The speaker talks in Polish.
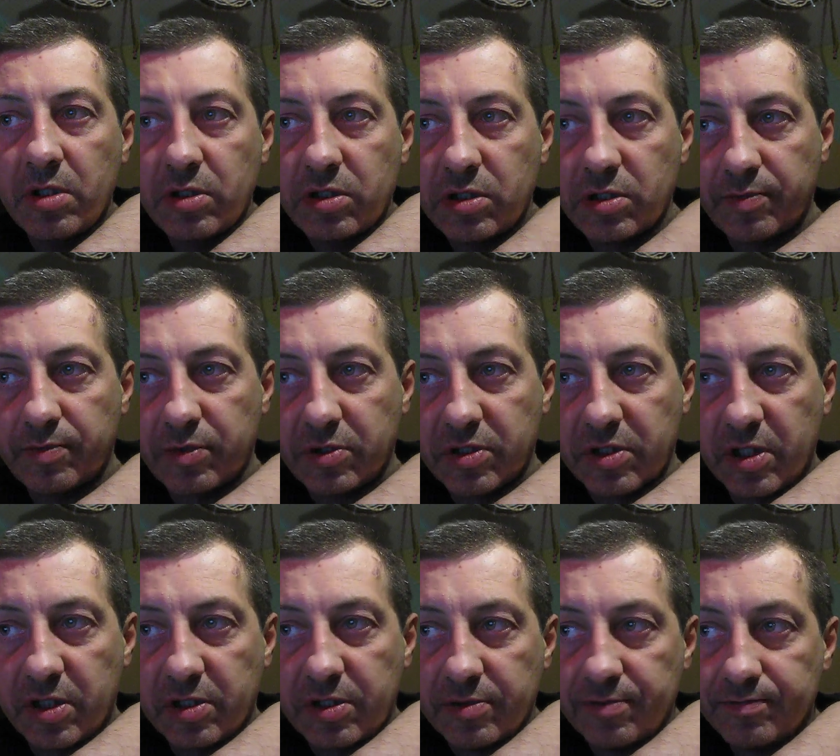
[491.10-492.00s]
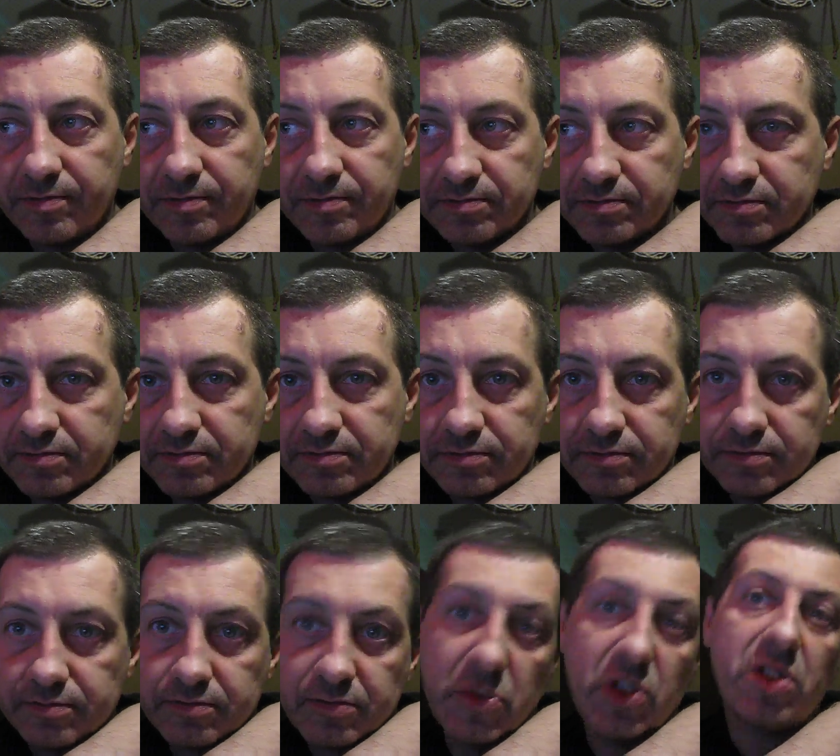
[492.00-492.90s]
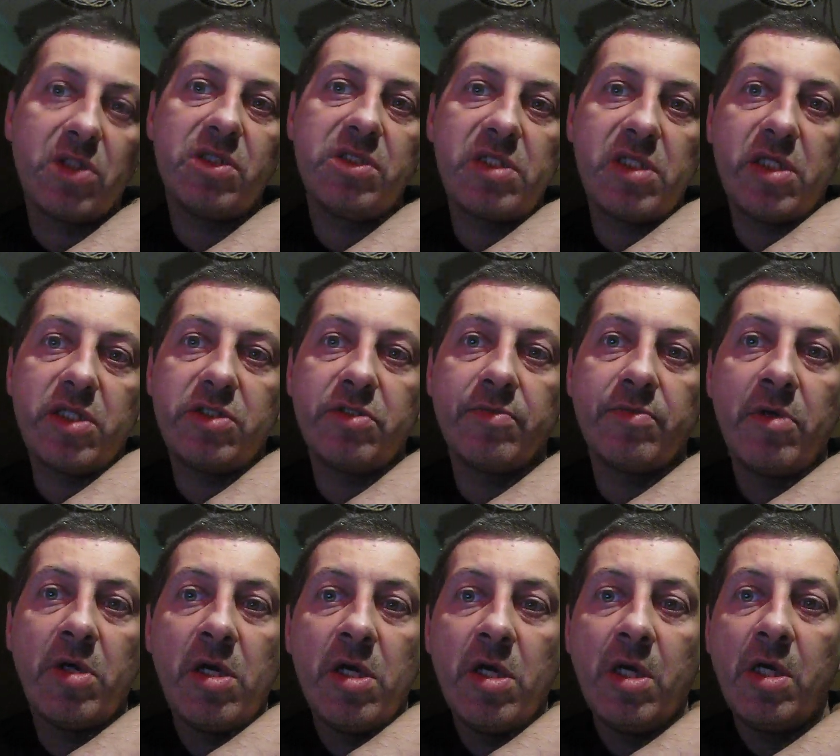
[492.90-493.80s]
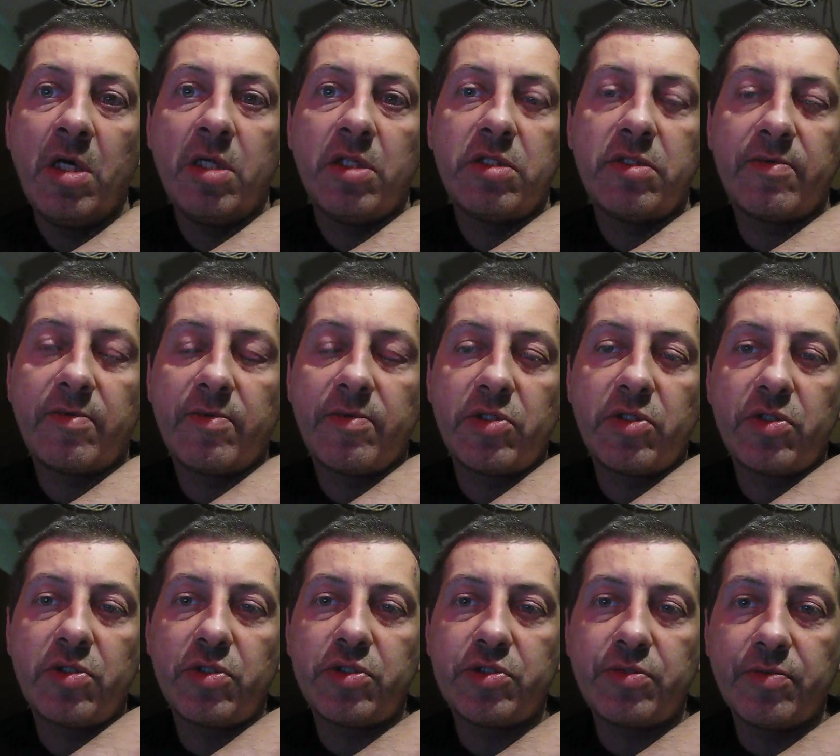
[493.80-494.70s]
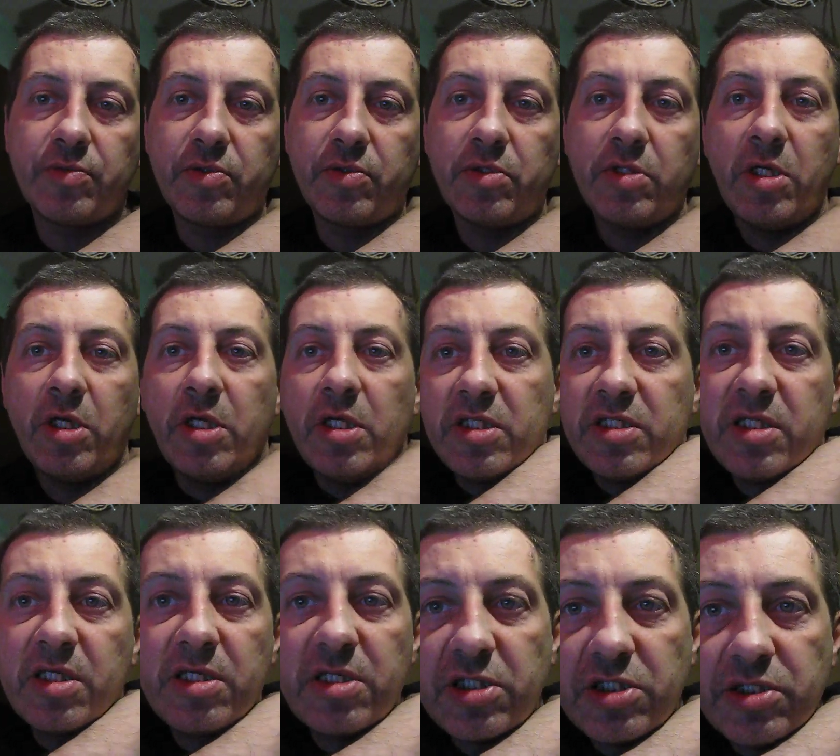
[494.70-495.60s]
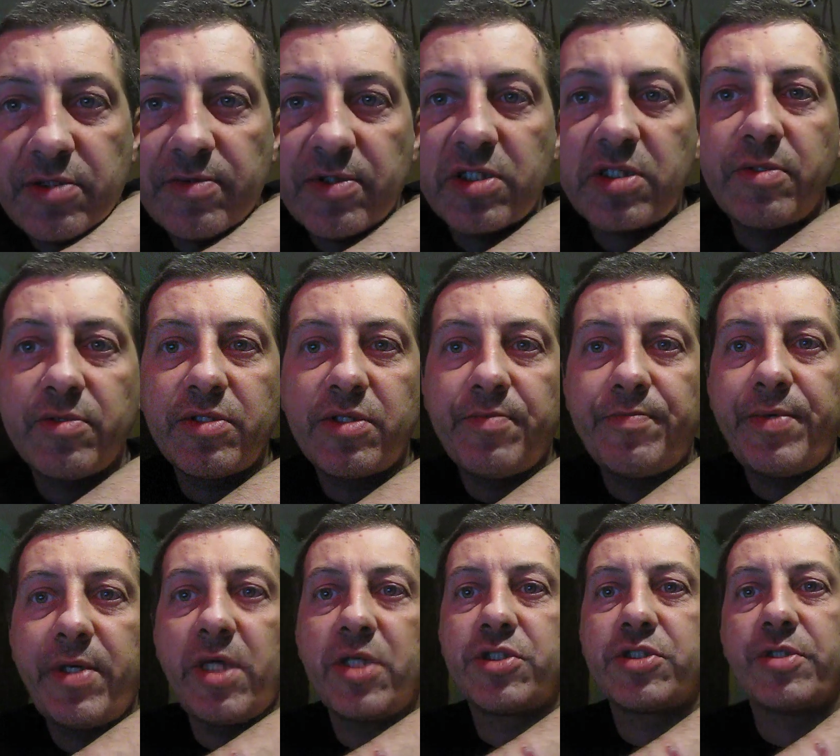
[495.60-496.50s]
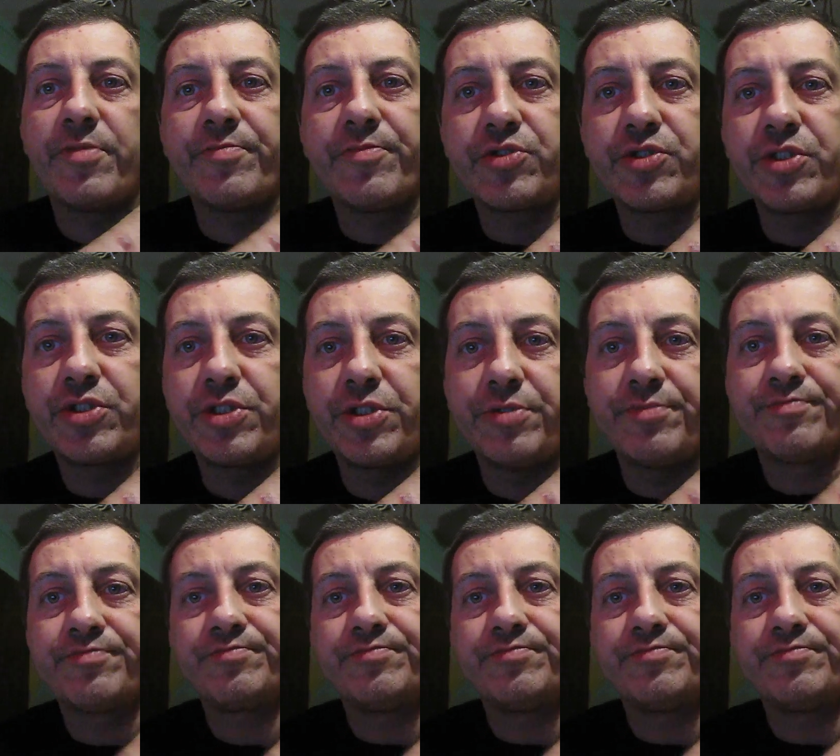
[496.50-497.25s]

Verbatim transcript: co poza tym no zresztą co mam do dużo mówił serdecznie Was tam zapraszam możecie